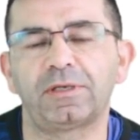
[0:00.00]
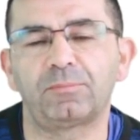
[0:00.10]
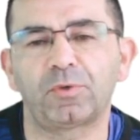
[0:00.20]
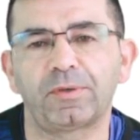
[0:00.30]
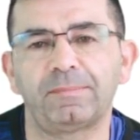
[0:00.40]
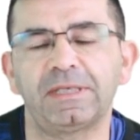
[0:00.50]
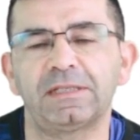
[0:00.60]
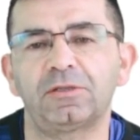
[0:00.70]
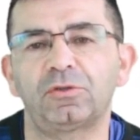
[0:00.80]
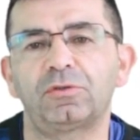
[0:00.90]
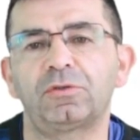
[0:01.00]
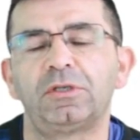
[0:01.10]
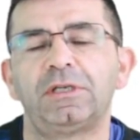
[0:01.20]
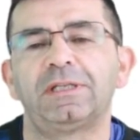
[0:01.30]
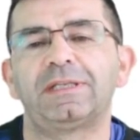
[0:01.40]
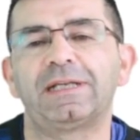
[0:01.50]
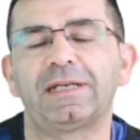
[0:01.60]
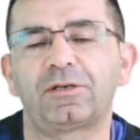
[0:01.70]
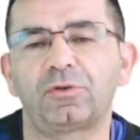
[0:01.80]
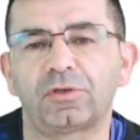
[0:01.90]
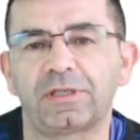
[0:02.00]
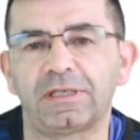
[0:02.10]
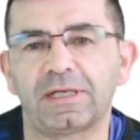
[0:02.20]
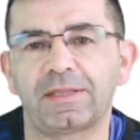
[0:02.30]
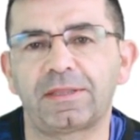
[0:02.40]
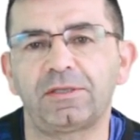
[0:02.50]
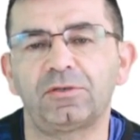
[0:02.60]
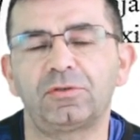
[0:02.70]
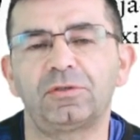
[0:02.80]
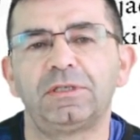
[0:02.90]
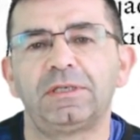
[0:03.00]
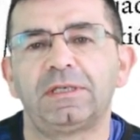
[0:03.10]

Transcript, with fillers: del movimiento, de la coordinación,